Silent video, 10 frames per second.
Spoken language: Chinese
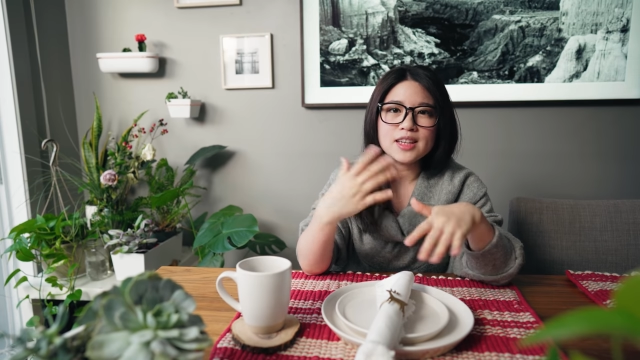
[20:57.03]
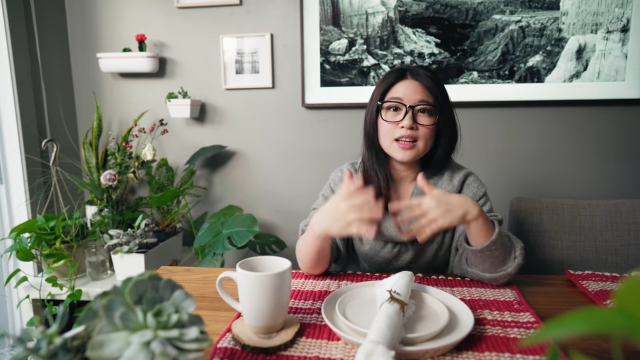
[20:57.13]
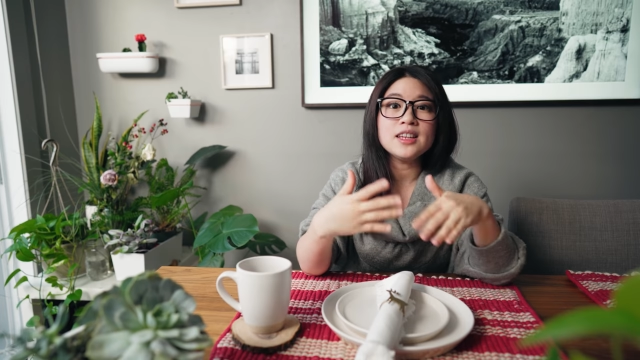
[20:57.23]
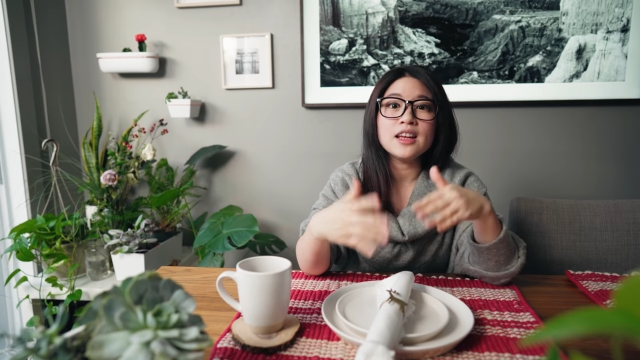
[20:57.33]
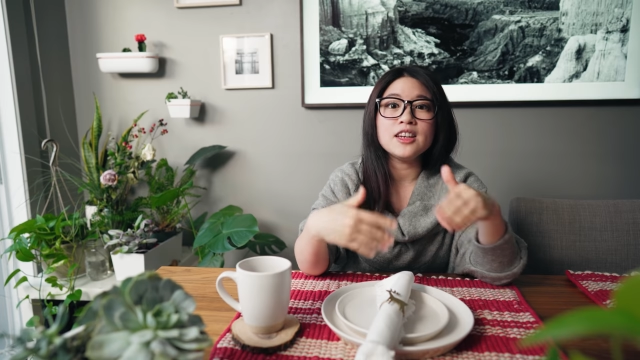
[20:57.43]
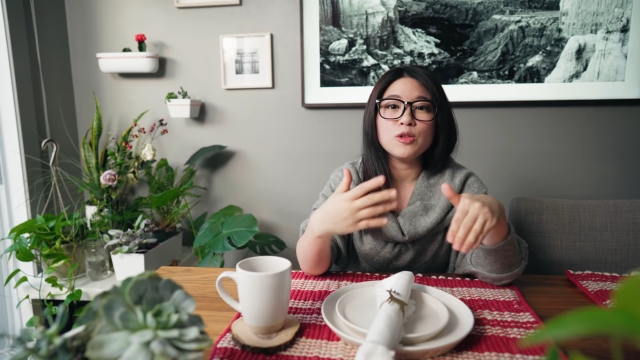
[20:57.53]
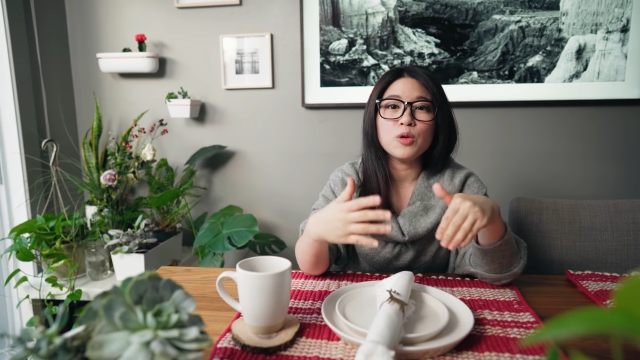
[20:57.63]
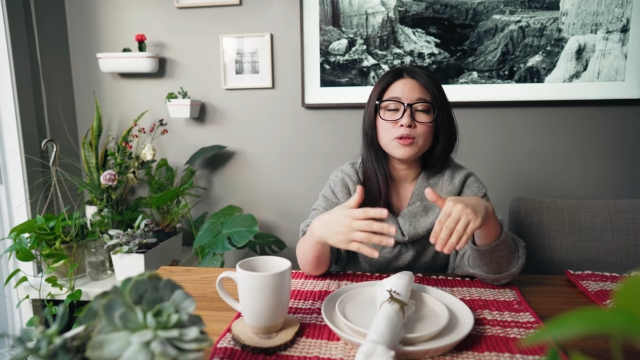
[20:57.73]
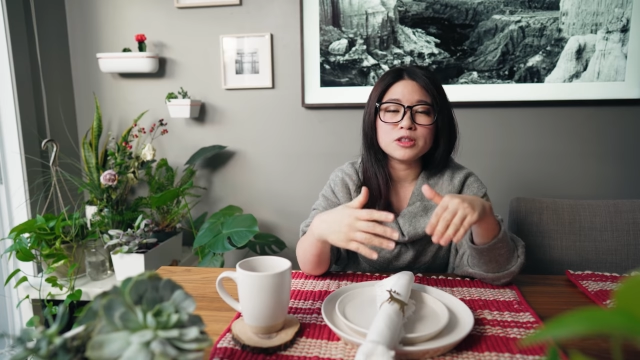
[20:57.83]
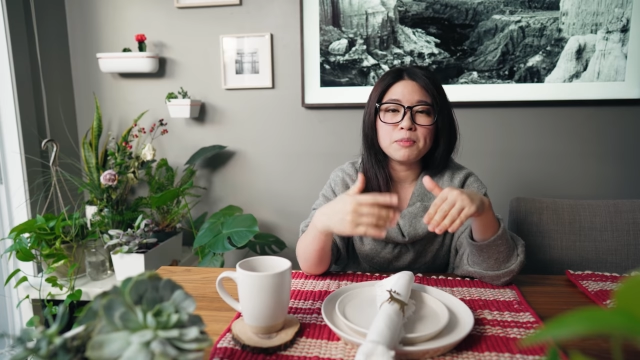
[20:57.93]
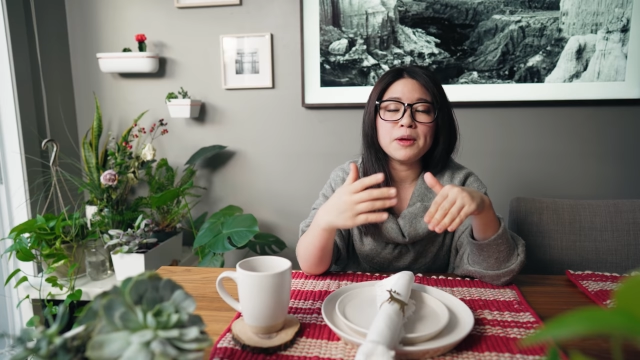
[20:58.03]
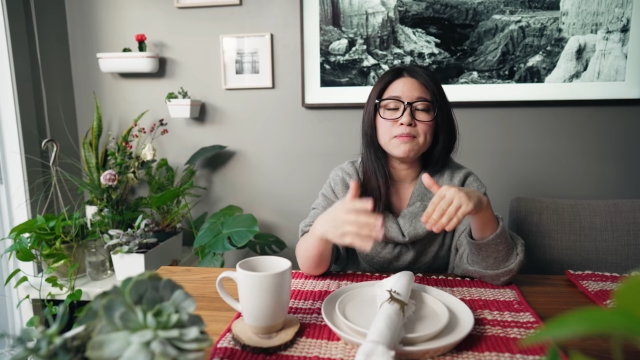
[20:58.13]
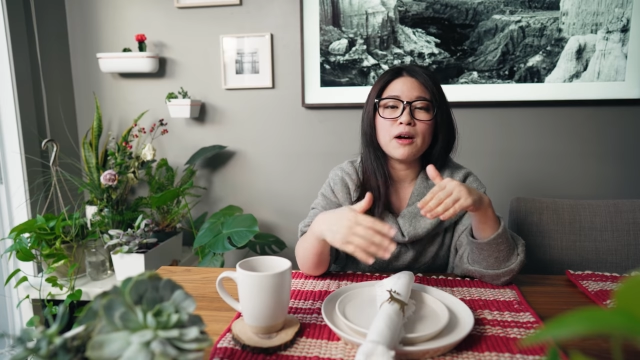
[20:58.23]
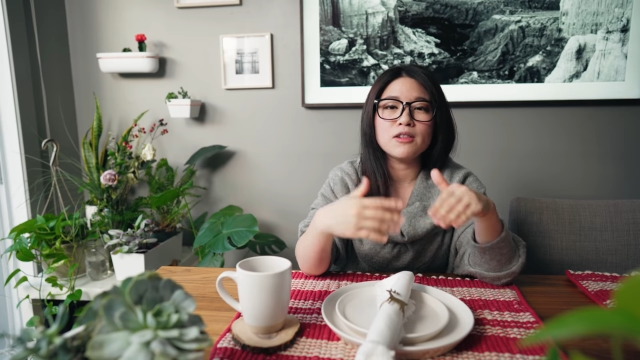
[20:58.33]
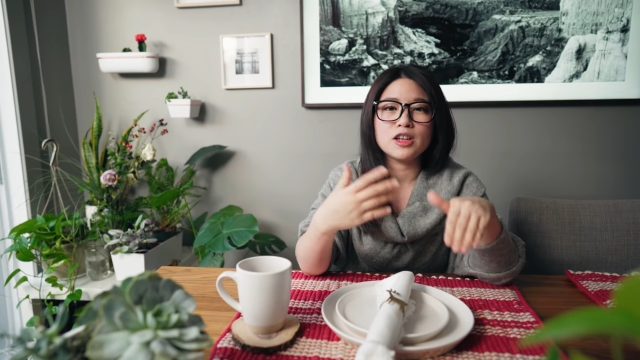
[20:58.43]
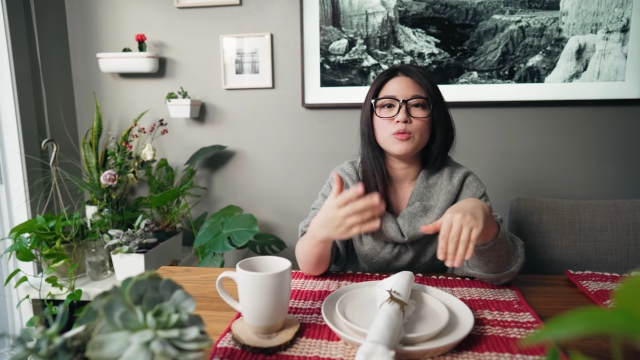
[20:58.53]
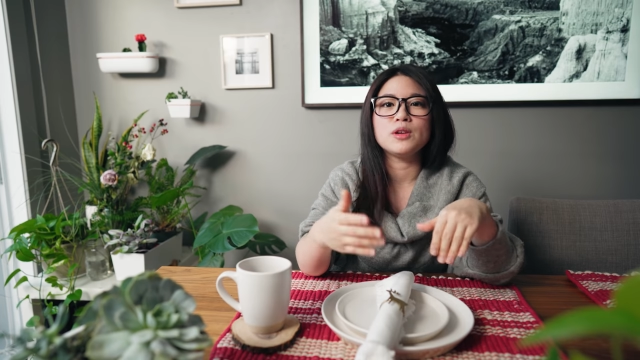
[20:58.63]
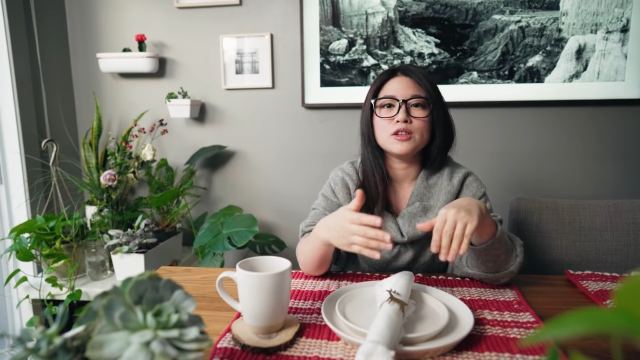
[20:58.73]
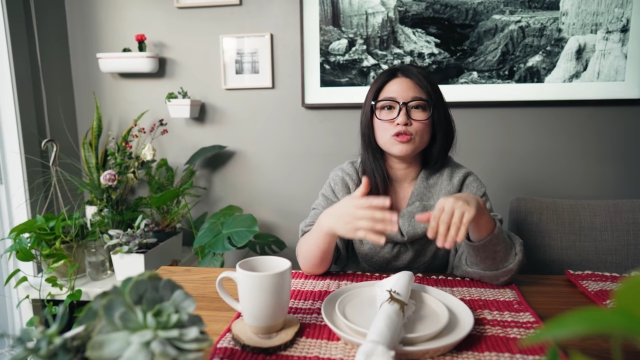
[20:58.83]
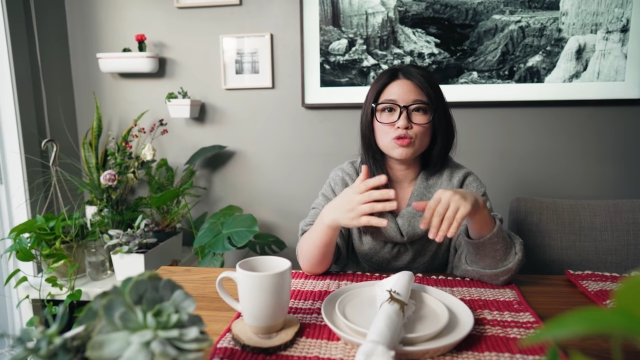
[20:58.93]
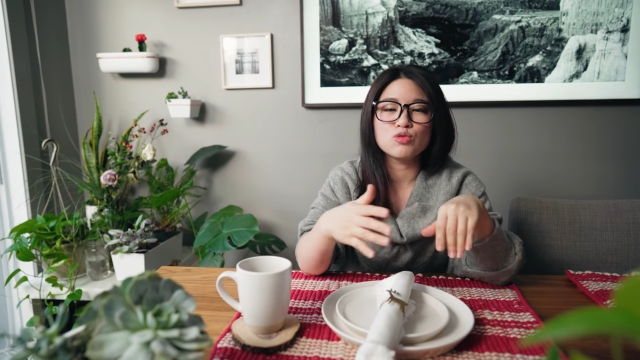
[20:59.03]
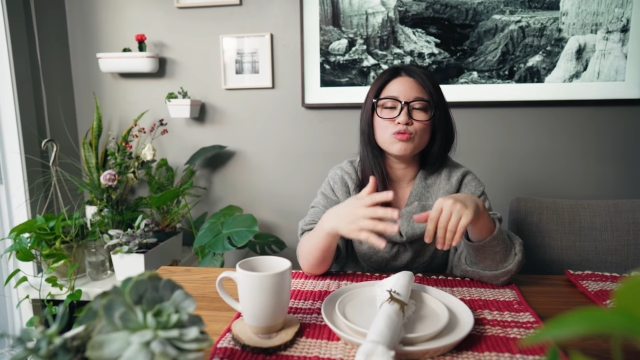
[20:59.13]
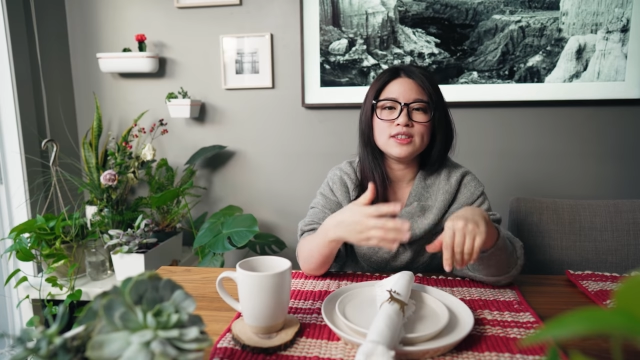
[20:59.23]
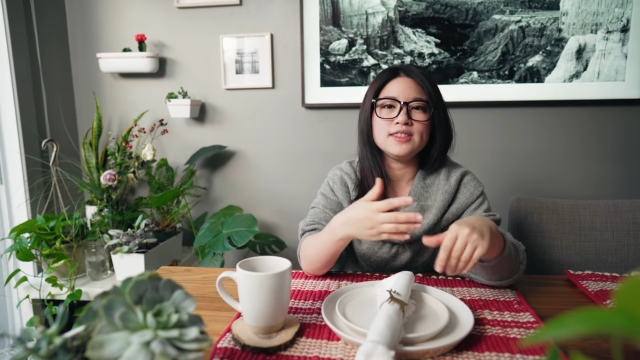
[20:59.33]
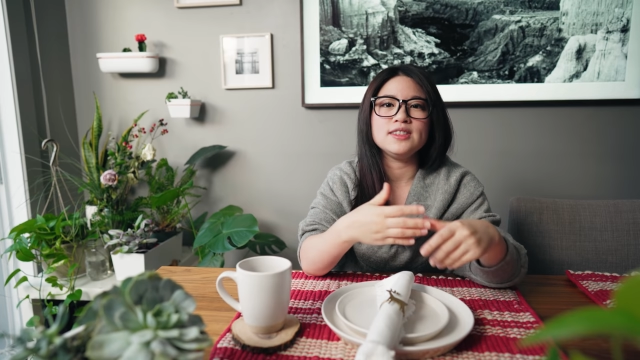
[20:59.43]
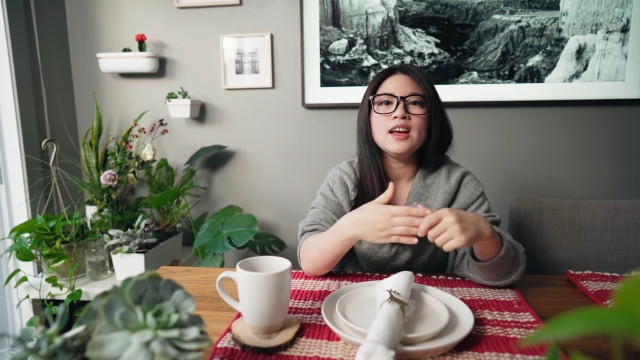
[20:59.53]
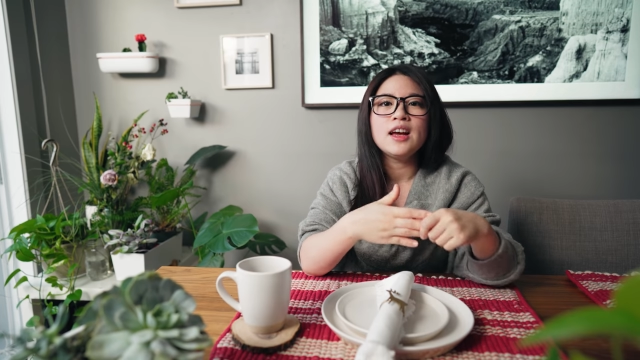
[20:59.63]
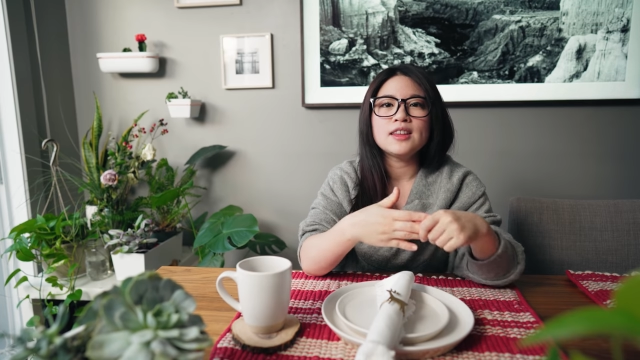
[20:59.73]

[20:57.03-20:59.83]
甜点理论或是面包理论的书籍，